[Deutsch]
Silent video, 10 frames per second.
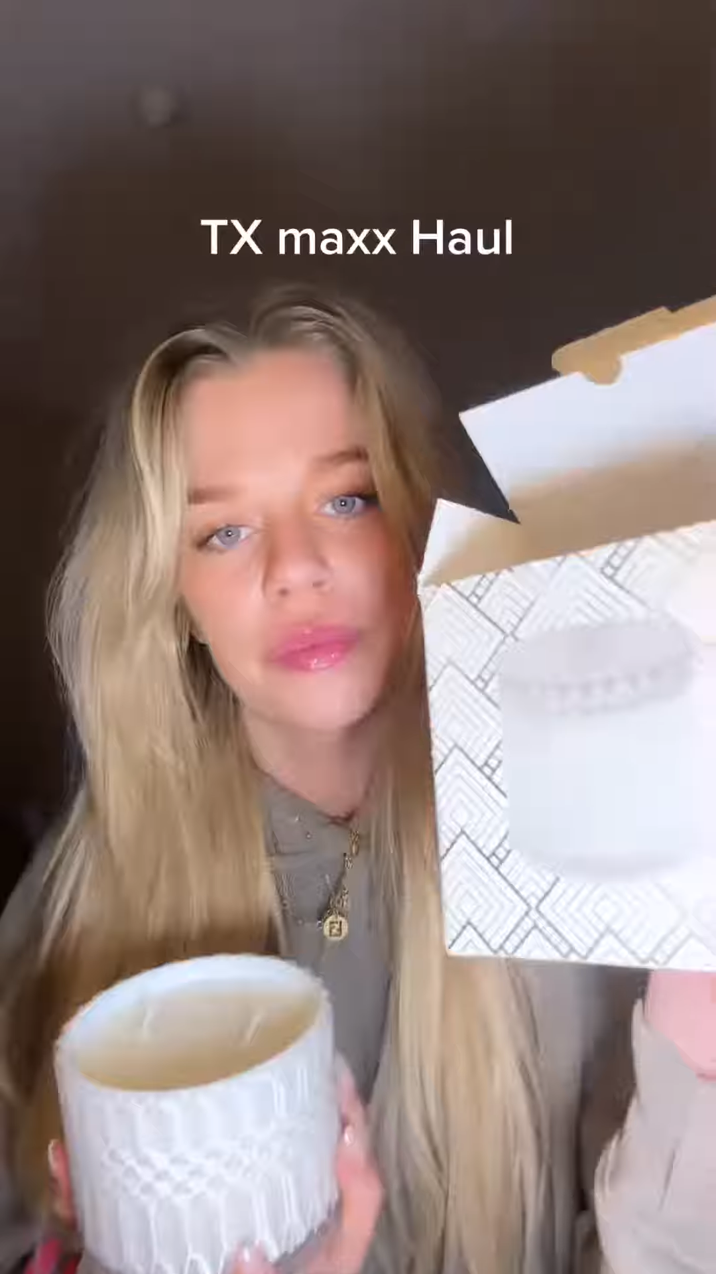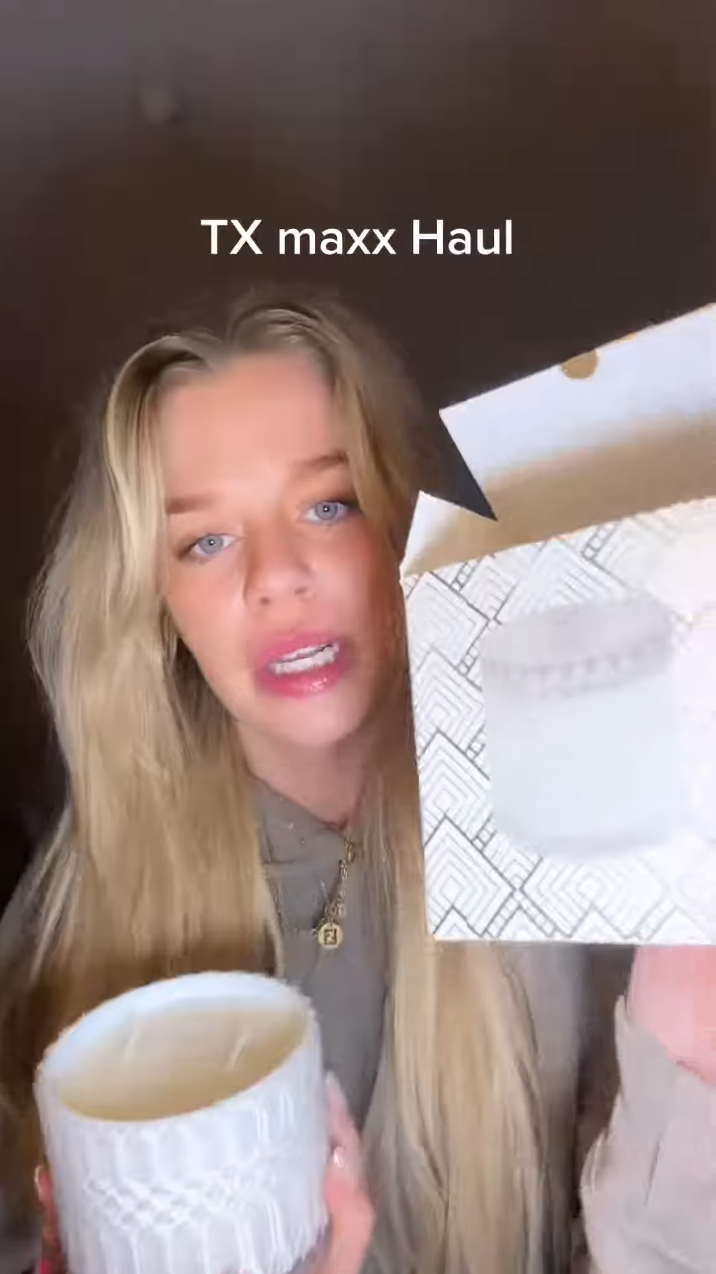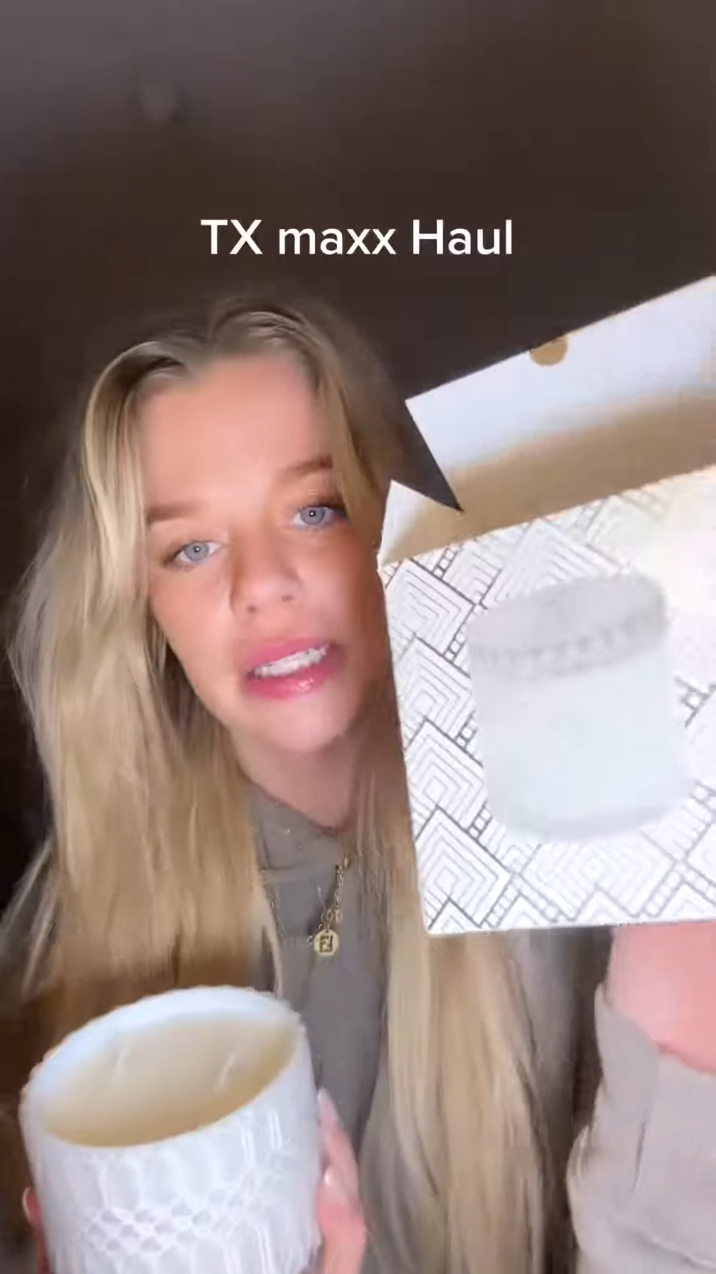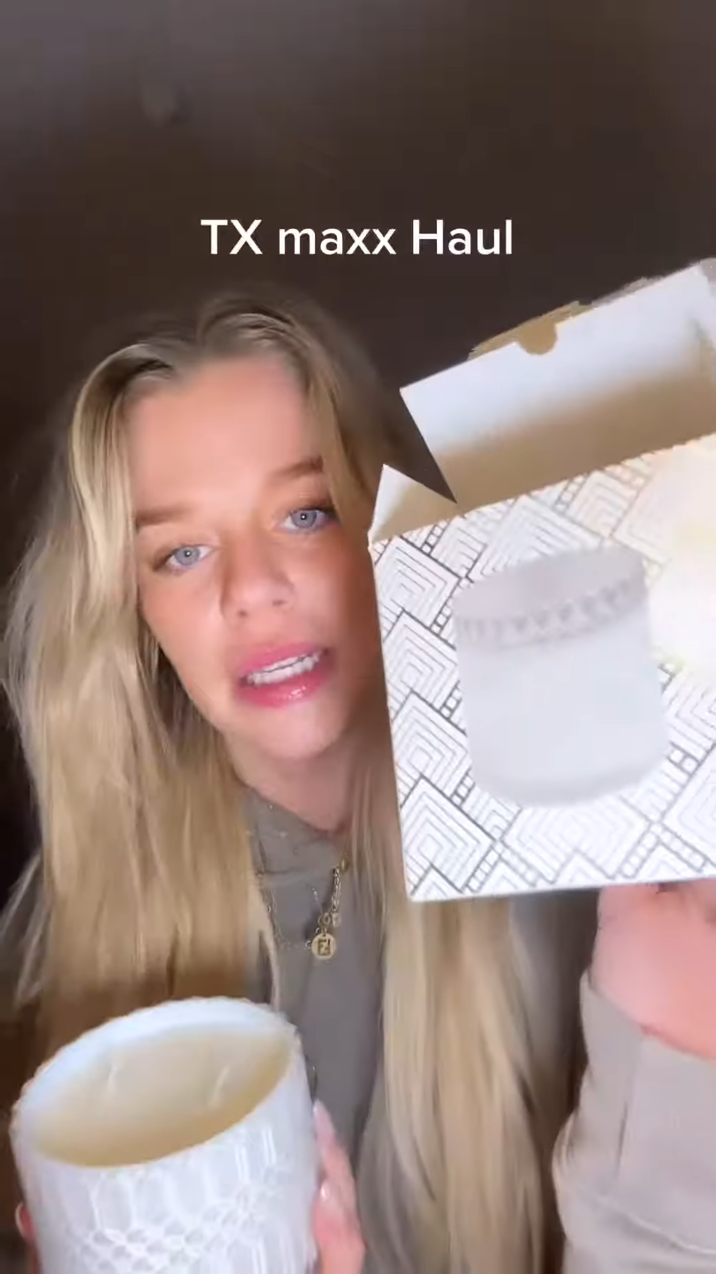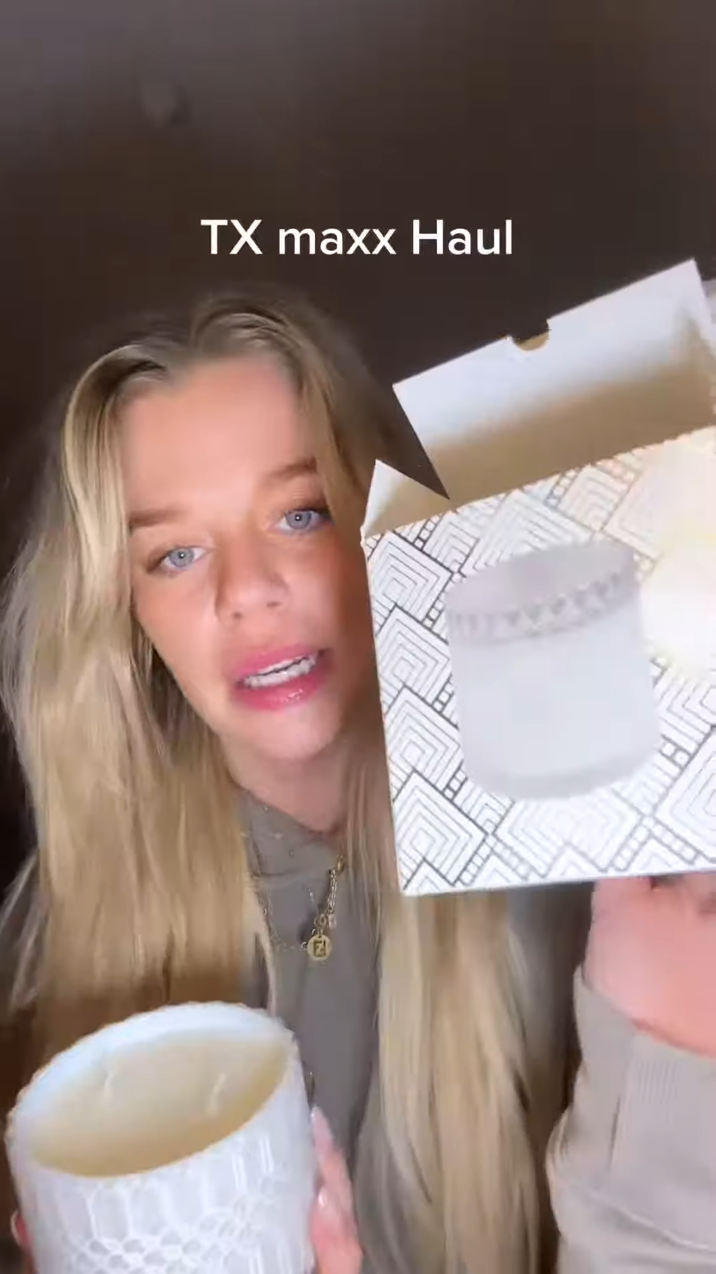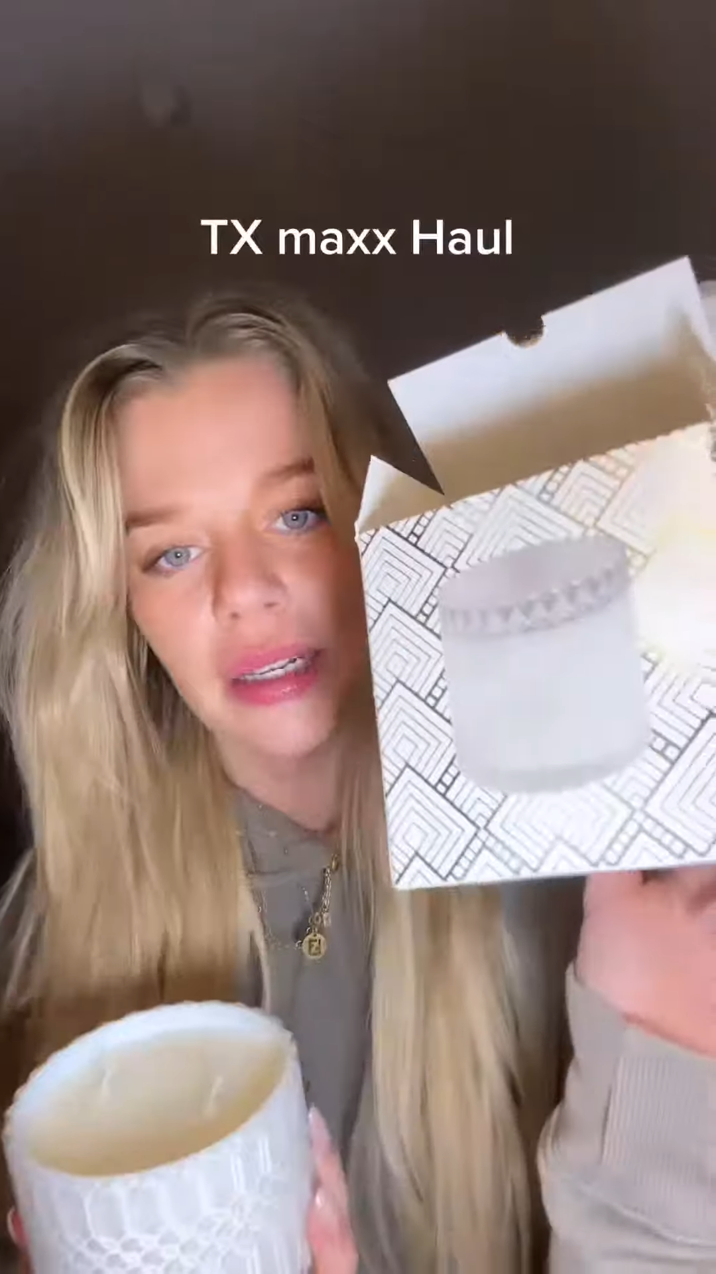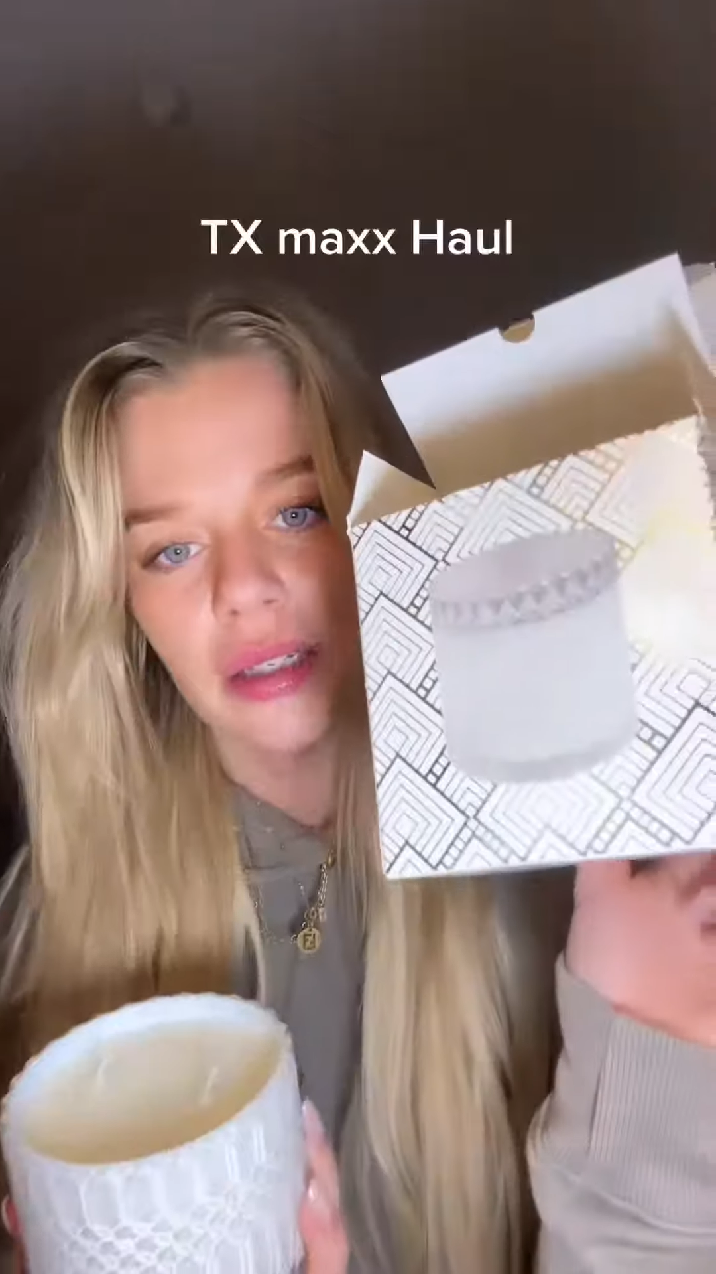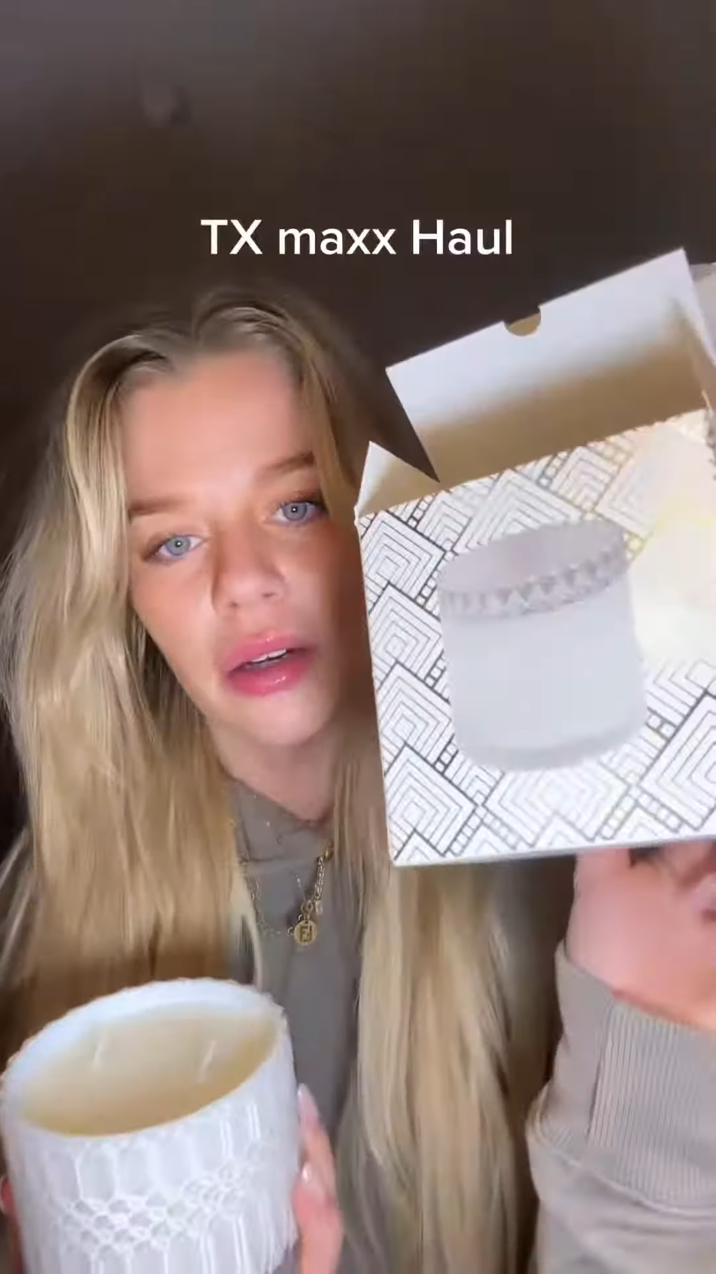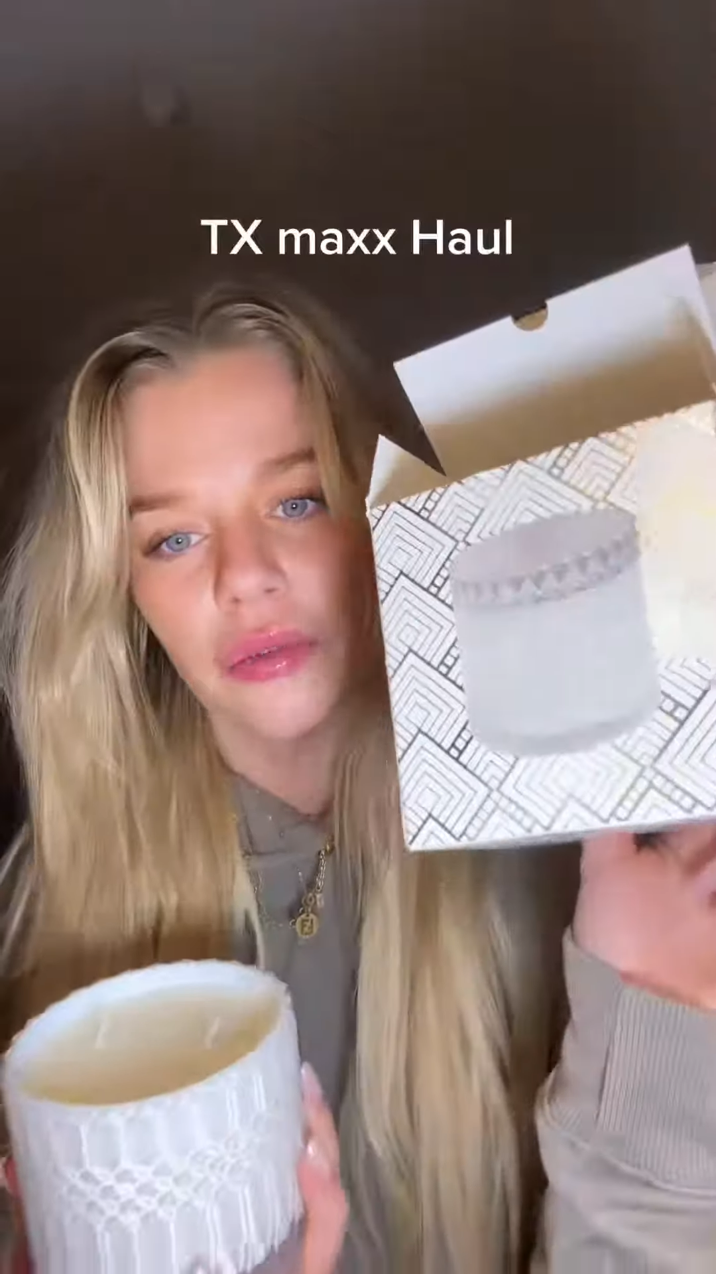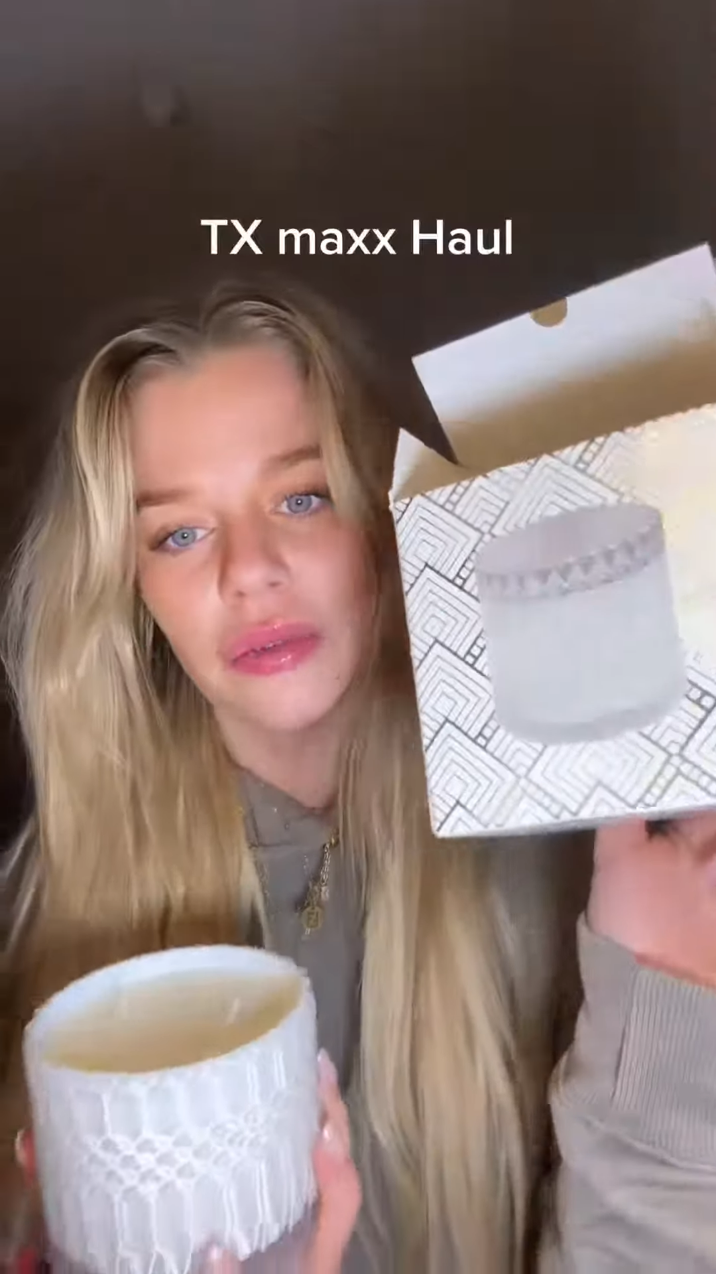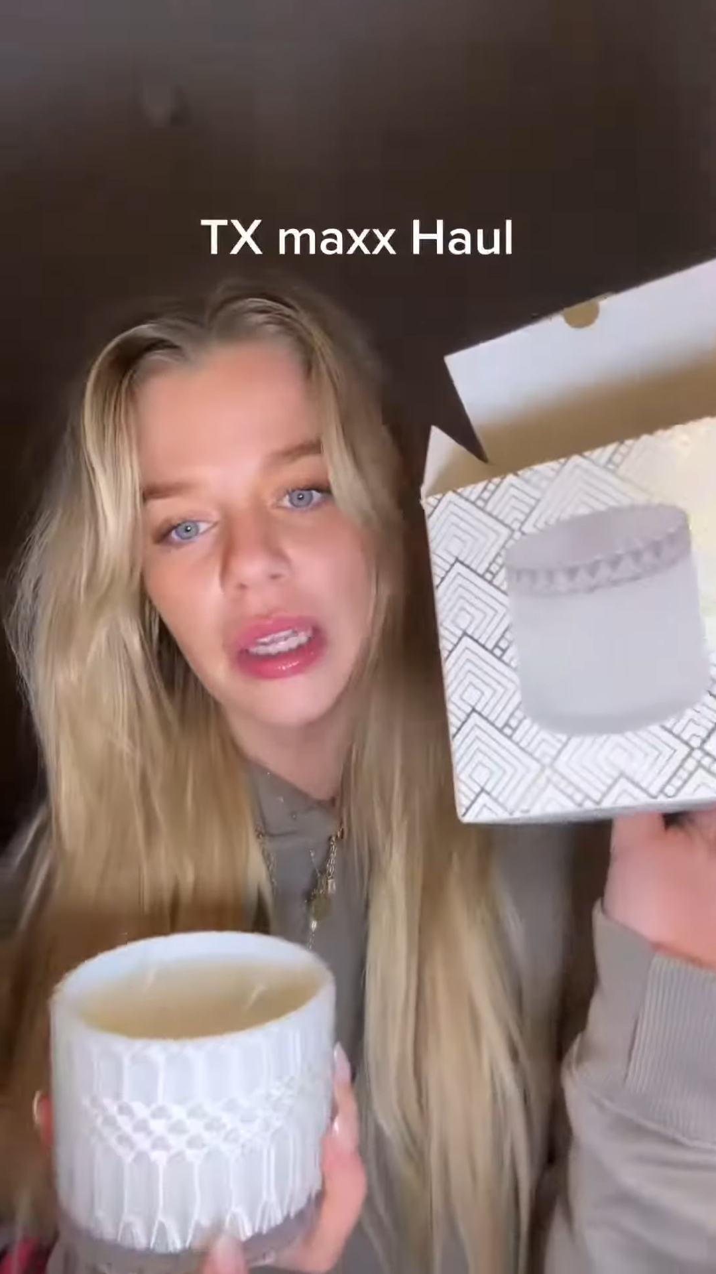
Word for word: da ist der Deckel drauf.